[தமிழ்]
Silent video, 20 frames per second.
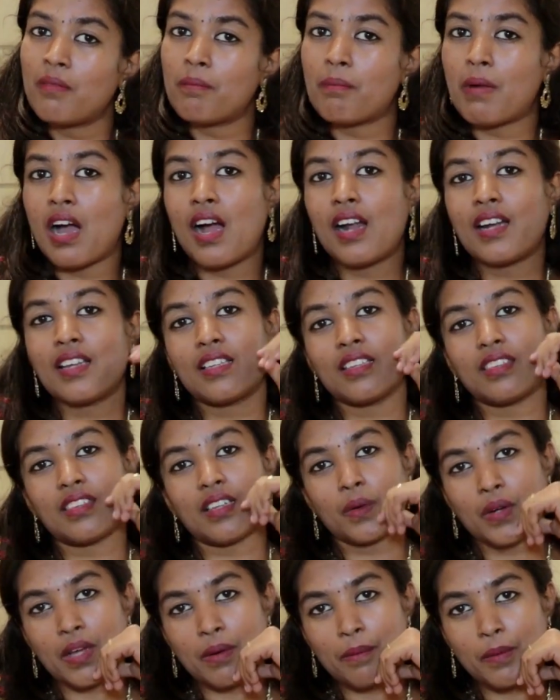மாடுக்கு
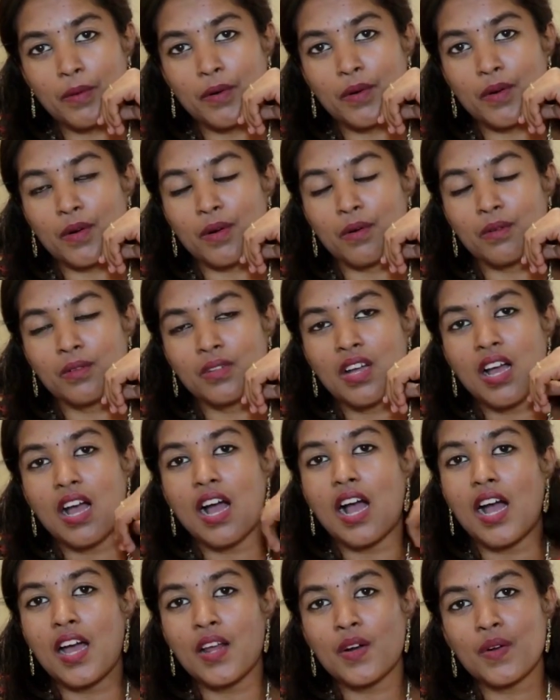தவிடாக போட்டுடுறோம்
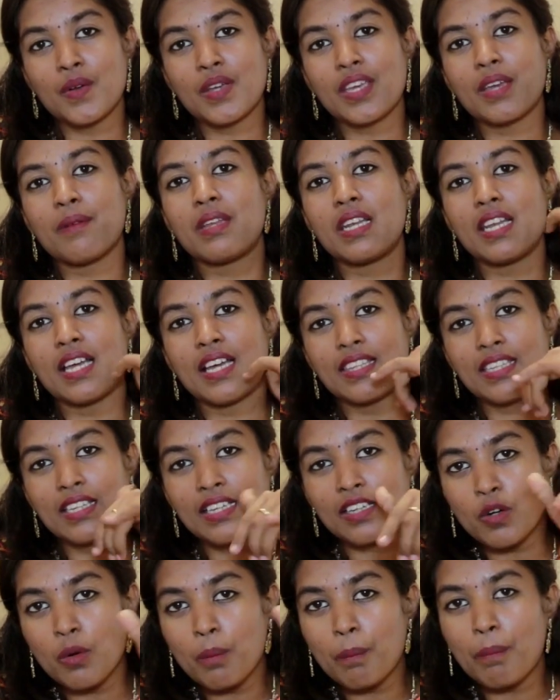ஆரோக்கியம் இல்லாத
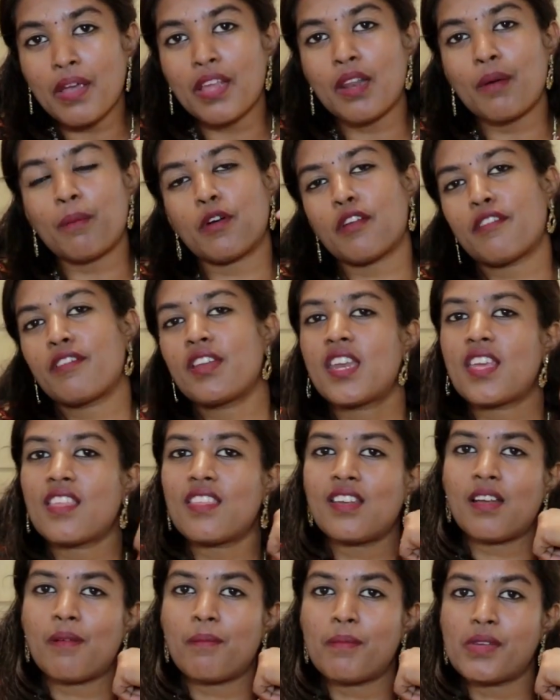குப்பையில் போட
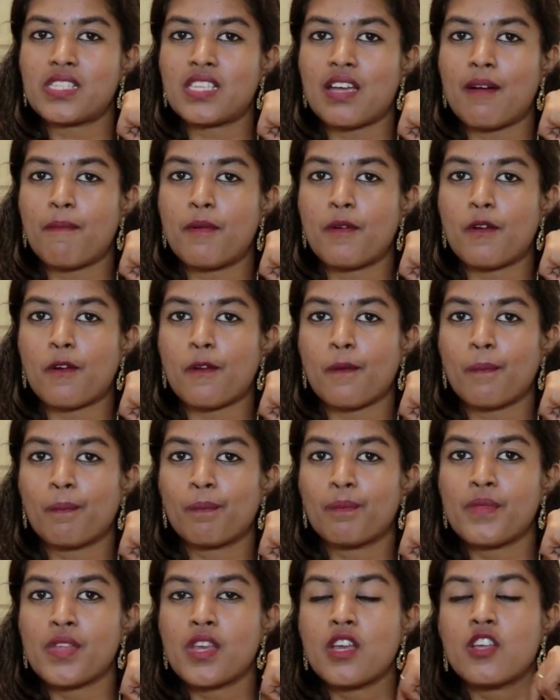வேண்டியதை நம்ம சாப்பிட்றோம்
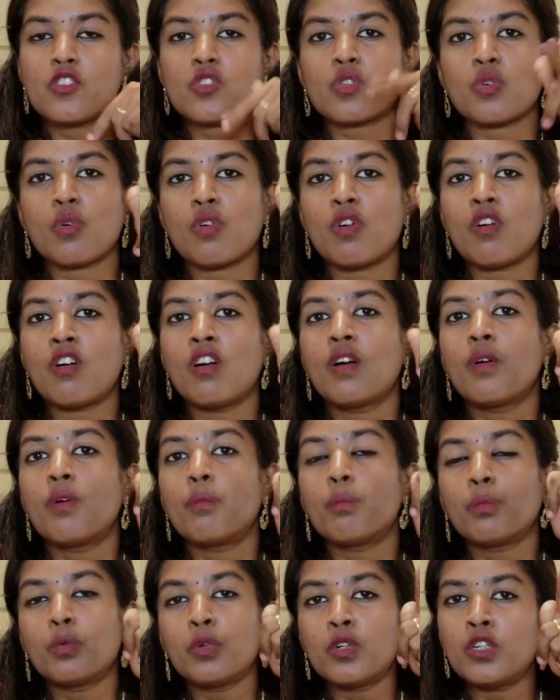ஸோ
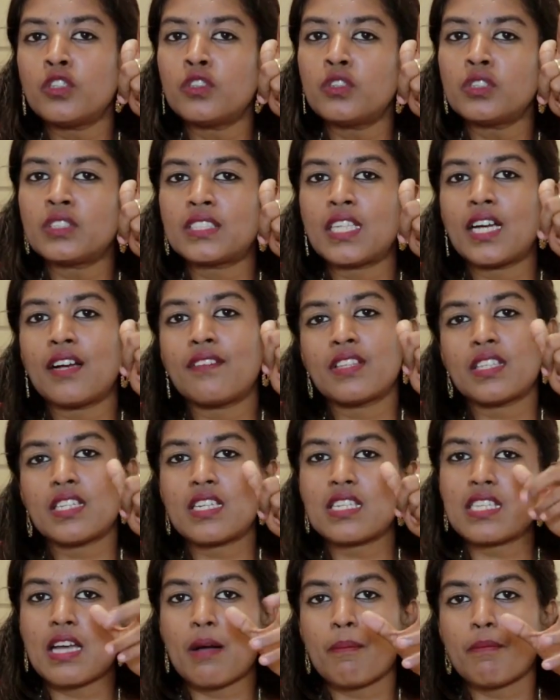முழுசாக
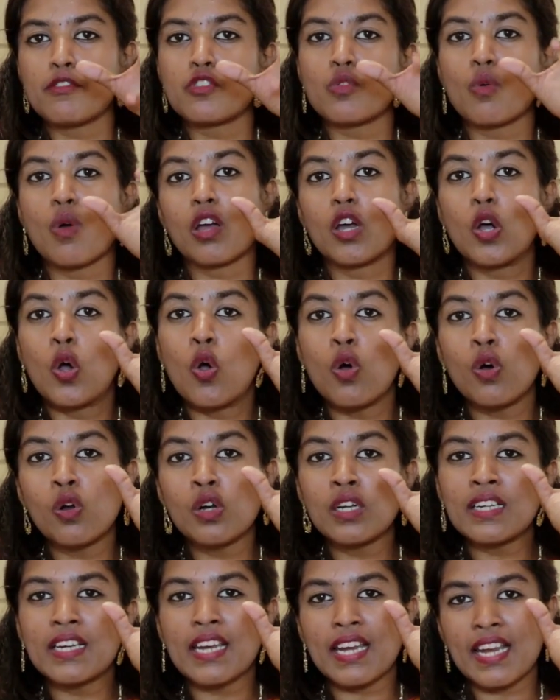வந்துட்டு சாப்பிட சொல்லுவாங்க
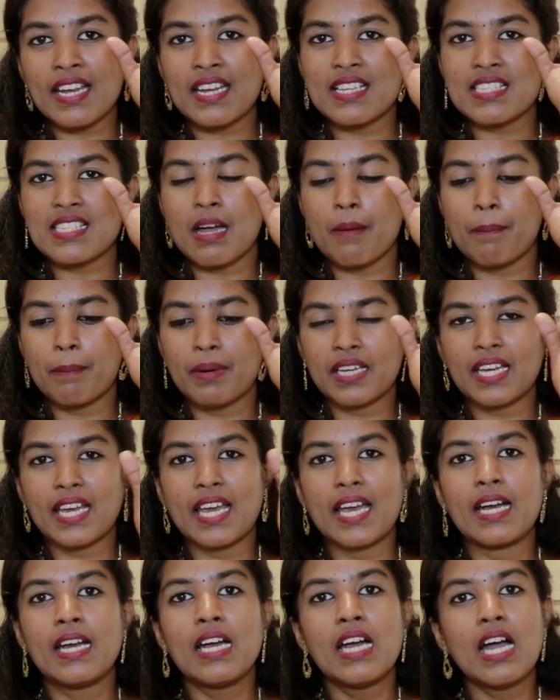ஹோல் ட்ரெயினாக சாப்பிடுங்க
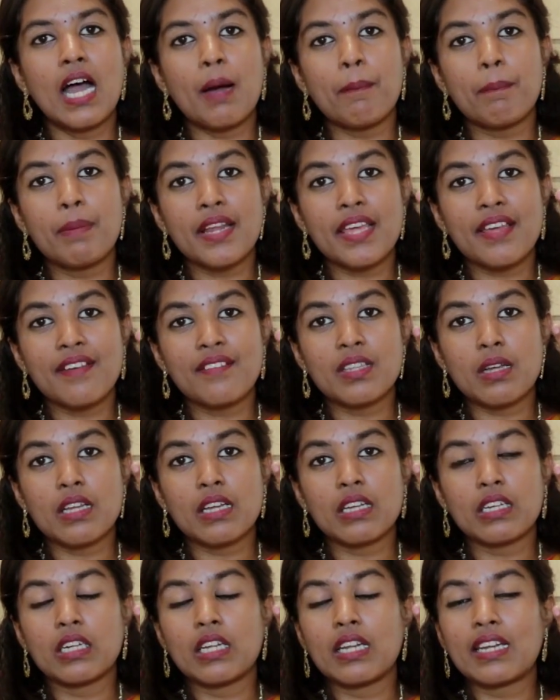அப்படியே இந்த
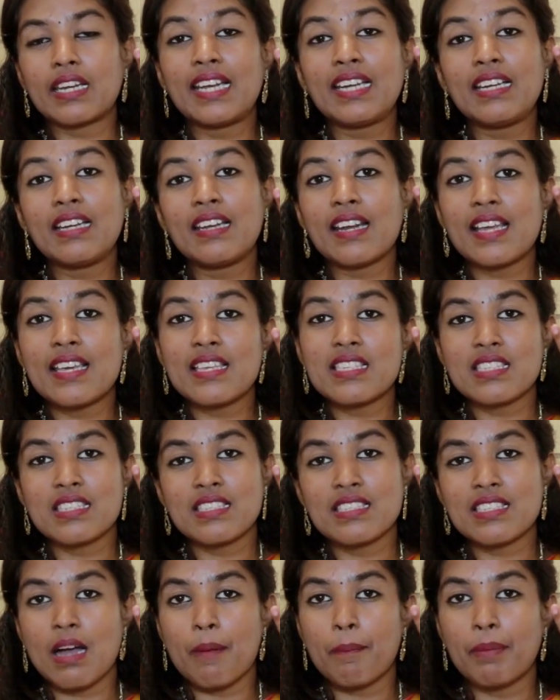ரெட் ரைஸ்
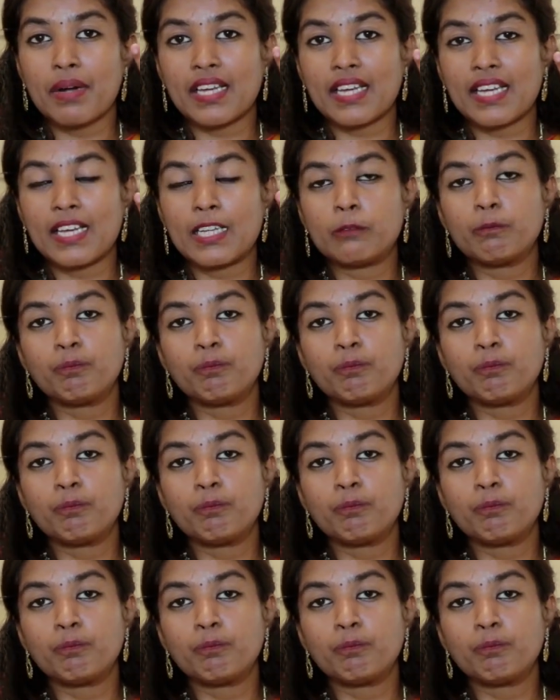சாப்பிடுங்க